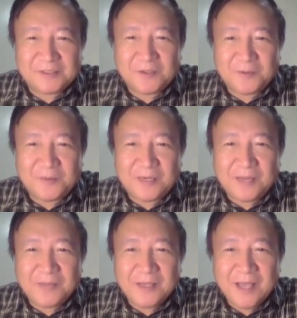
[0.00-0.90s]
So
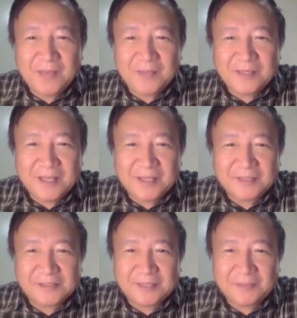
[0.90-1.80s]
maraming gamit
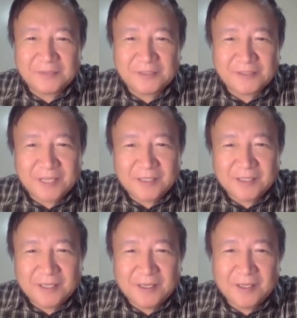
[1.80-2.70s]
ang stem cells
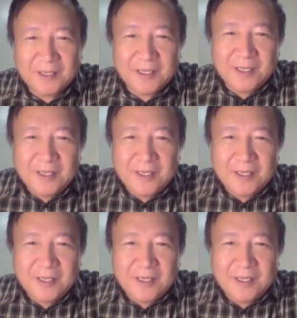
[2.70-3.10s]
at uh,